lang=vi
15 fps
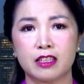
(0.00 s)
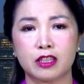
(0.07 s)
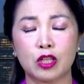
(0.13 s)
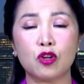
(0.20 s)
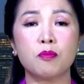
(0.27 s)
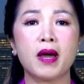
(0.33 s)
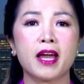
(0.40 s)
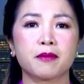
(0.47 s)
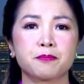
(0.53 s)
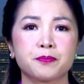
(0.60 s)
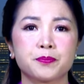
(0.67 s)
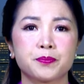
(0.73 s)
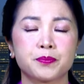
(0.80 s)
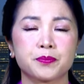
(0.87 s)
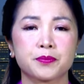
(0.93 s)
tiểu bang.
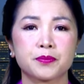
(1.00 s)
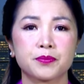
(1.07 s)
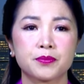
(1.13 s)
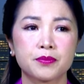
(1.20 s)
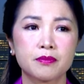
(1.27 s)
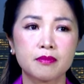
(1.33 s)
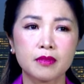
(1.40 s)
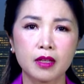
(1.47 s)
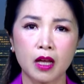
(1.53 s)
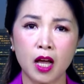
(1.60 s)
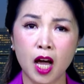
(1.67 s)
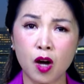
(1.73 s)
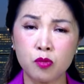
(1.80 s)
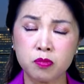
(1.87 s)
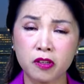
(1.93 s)

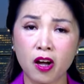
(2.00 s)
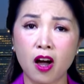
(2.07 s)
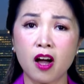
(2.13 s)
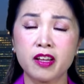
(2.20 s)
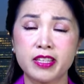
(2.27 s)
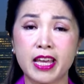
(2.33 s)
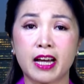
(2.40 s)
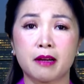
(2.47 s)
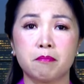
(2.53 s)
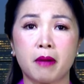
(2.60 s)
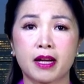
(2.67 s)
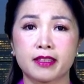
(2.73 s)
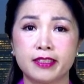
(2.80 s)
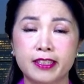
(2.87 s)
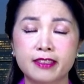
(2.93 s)
Ông có dằn
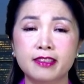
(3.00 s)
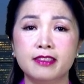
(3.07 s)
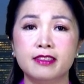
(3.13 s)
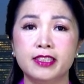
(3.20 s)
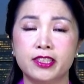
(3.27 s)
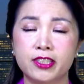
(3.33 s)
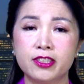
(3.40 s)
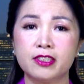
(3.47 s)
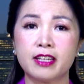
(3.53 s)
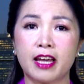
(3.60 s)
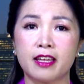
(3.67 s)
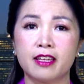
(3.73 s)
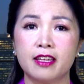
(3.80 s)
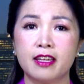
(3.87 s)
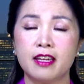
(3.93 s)
mặt những người trước
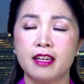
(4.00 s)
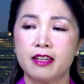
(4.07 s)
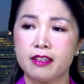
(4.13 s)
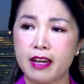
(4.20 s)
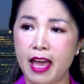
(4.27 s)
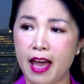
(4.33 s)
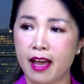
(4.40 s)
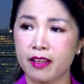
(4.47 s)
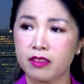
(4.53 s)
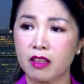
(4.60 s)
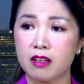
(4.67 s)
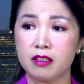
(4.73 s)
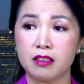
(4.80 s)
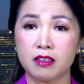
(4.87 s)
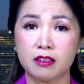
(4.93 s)
đây đã
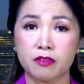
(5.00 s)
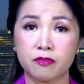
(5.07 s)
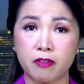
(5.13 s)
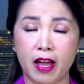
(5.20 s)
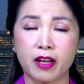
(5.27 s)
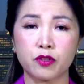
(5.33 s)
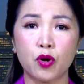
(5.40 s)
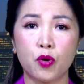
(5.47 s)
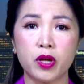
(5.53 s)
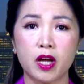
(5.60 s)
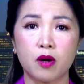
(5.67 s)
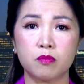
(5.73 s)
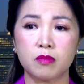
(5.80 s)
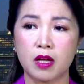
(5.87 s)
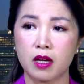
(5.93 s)
từng phản đối
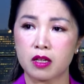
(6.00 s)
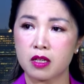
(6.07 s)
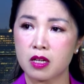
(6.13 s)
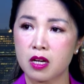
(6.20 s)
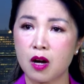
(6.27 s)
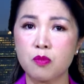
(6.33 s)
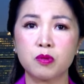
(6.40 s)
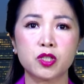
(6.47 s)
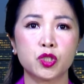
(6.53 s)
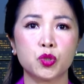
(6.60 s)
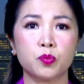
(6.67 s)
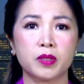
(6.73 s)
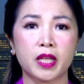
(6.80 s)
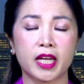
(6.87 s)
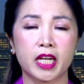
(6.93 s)
ông, không có
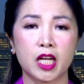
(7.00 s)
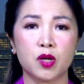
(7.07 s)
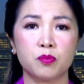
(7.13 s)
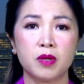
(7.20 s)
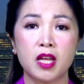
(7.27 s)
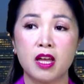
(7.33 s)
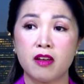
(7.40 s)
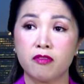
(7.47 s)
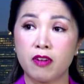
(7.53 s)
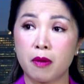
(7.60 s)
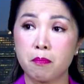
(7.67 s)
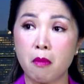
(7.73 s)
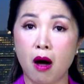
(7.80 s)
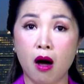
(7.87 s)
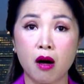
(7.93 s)
trung thành ông và
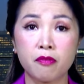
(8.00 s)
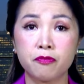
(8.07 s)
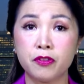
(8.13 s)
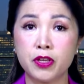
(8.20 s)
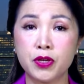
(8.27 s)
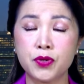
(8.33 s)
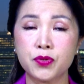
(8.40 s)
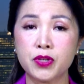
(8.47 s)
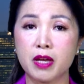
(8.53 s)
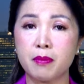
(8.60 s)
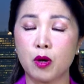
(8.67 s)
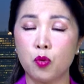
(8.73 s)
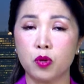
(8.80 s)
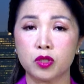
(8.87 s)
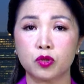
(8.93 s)
bỏ phiếu để
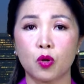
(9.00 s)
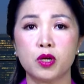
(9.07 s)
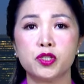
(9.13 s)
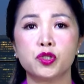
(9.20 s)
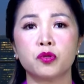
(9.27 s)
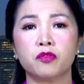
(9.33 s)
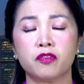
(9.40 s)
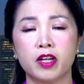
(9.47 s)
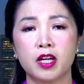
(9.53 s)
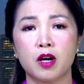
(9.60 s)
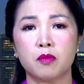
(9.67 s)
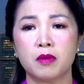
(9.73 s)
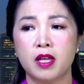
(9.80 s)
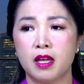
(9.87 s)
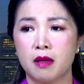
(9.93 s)
mà luận tội trút phế
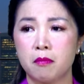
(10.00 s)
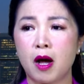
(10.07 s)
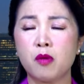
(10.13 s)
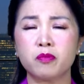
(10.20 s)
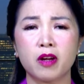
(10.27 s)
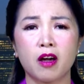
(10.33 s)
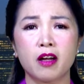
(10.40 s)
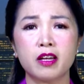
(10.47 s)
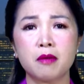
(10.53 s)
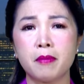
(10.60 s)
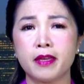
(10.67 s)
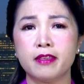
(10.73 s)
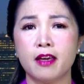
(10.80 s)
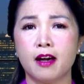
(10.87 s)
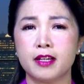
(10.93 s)
ông. Ông nói đó,
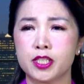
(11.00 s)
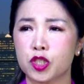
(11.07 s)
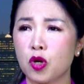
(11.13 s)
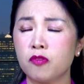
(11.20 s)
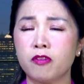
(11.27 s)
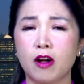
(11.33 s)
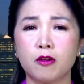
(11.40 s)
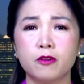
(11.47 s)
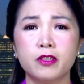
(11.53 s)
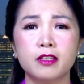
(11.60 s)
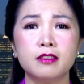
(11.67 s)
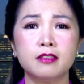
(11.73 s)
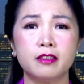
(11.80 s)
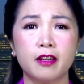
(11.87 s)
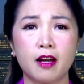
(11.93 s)
bây giờ số phận của
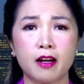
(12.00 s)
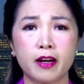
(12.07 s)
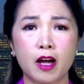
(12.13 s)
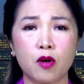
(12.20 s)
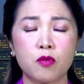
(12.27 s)
những người đó